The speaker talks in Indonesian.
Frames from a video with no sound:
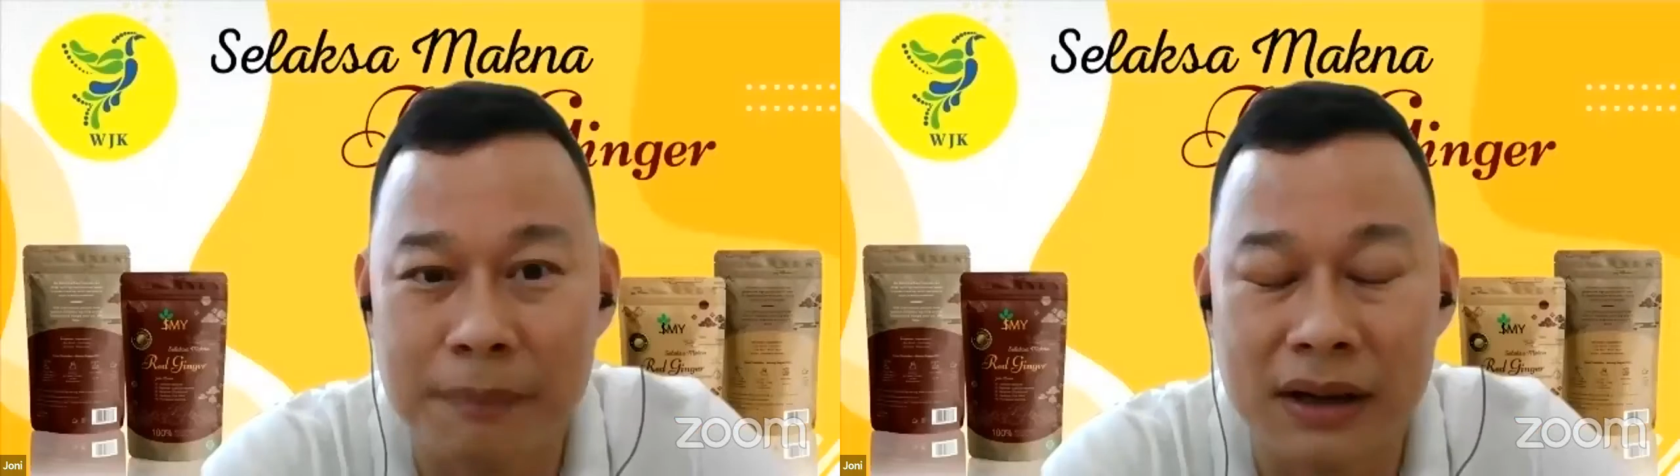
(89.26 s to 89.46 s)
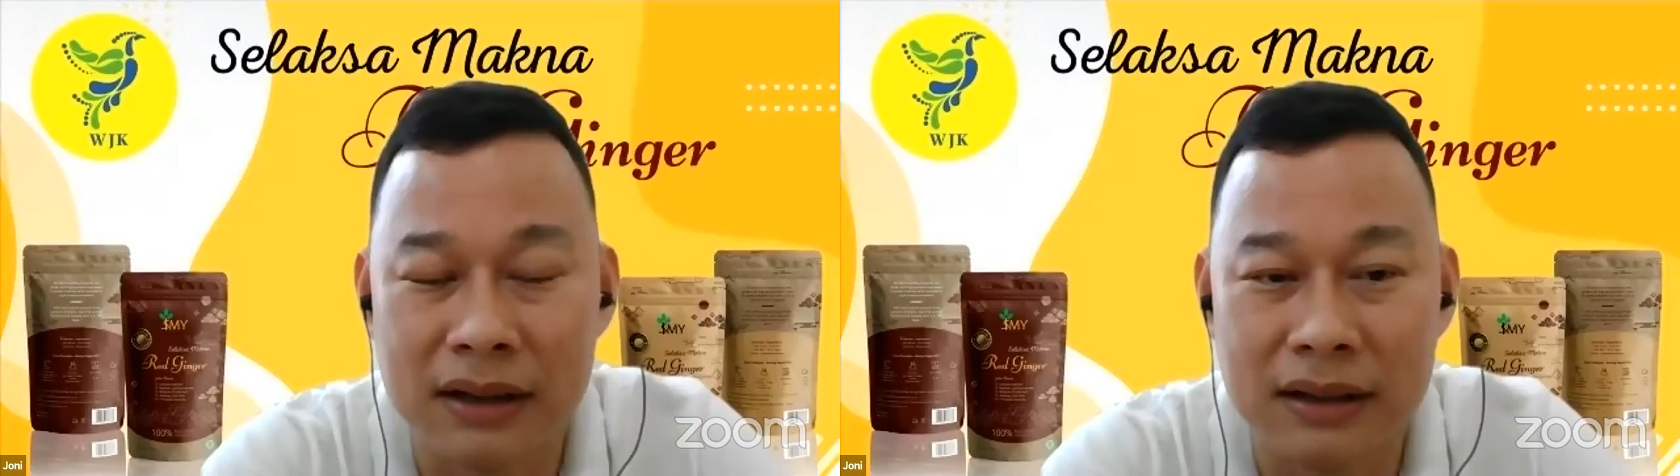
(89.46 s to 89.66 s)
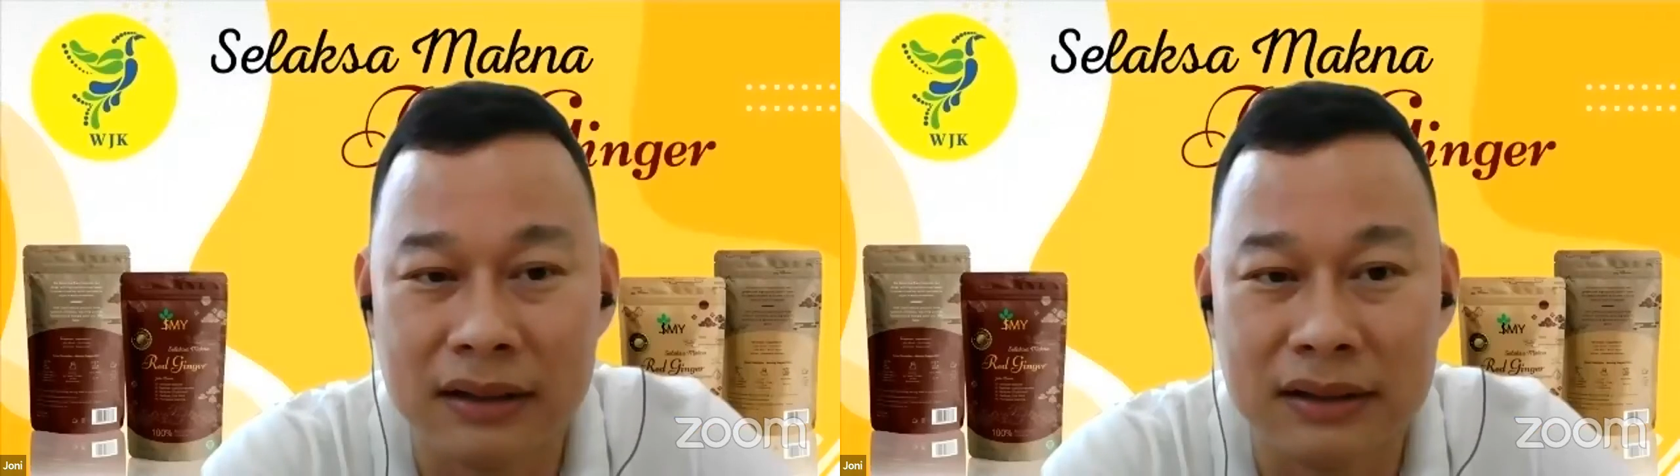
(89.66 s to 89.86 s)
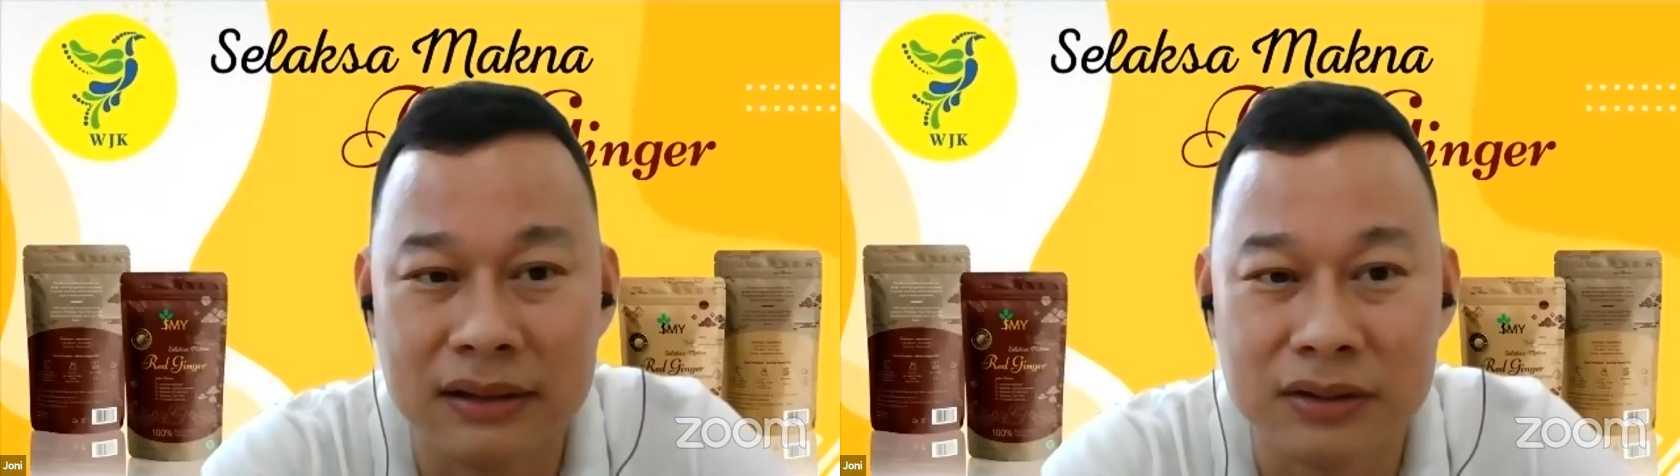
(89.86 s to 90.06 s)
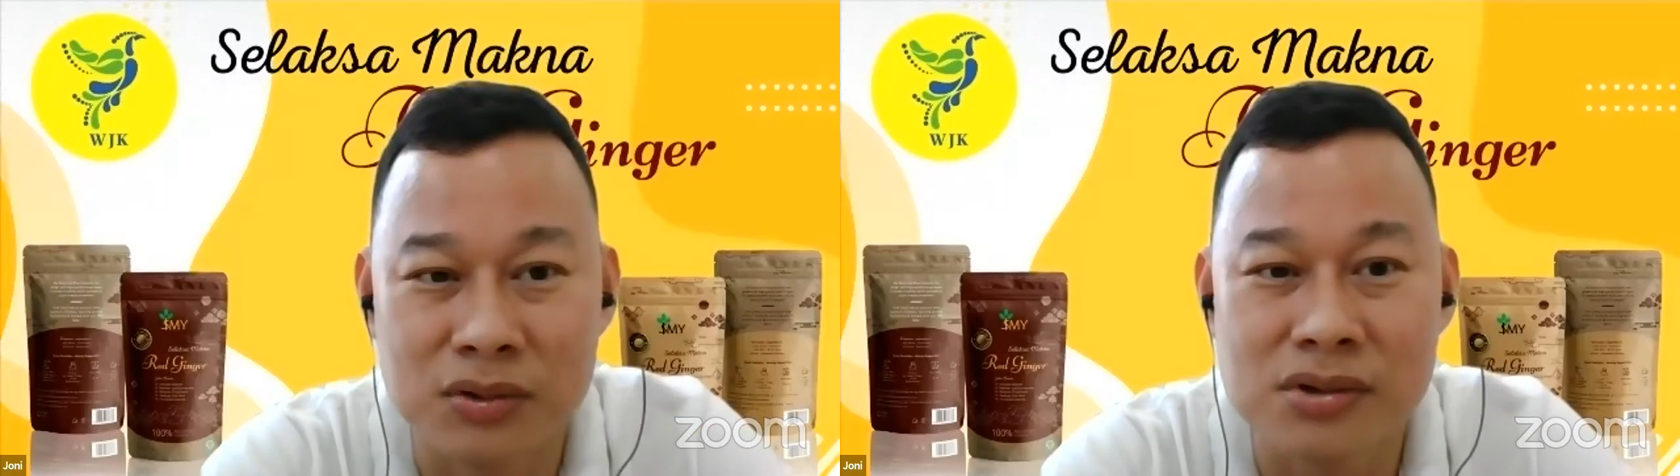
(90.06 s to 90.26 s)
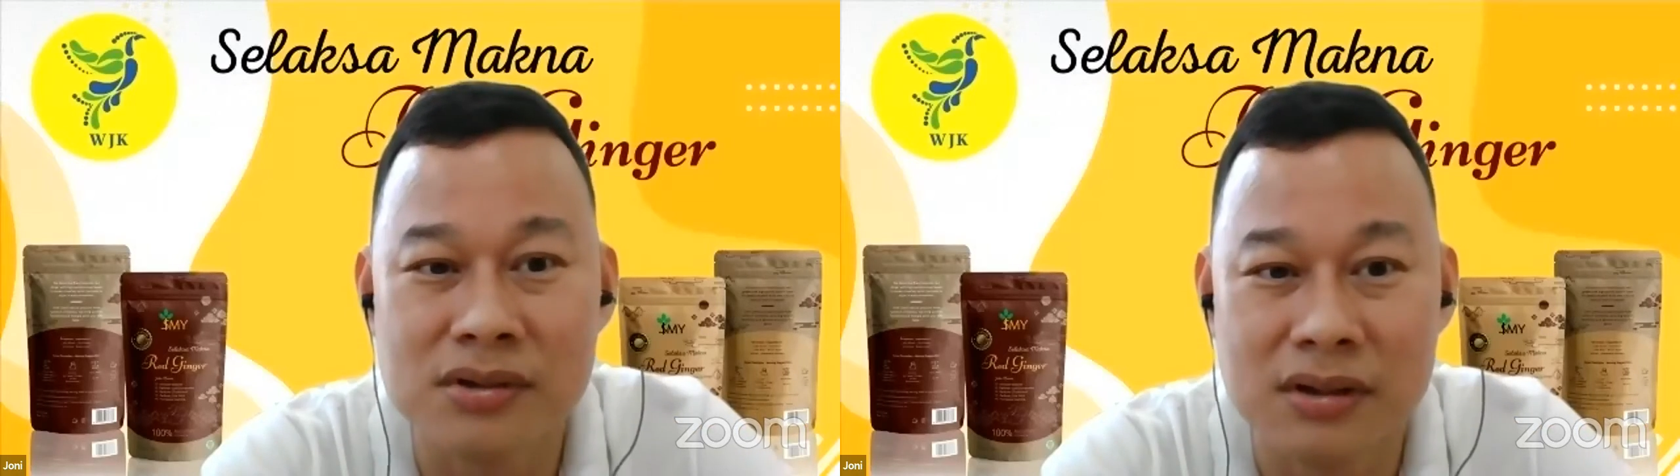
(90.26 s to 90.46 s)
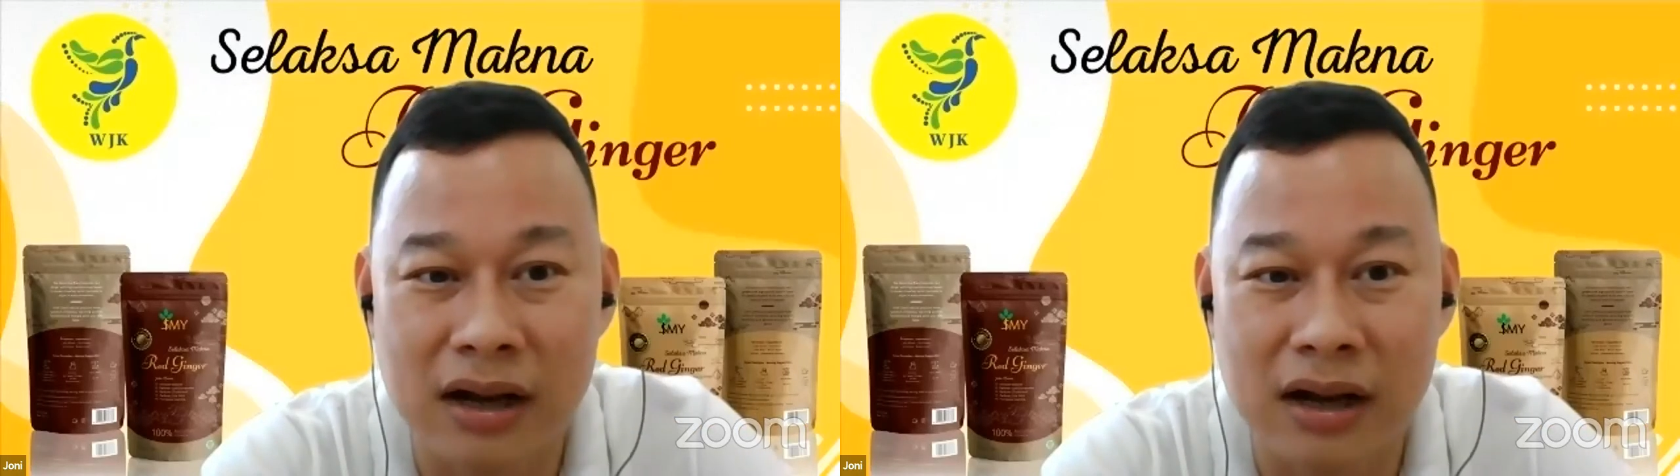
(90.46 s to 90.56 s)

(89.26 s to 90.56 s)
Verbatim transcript: apa eh, terus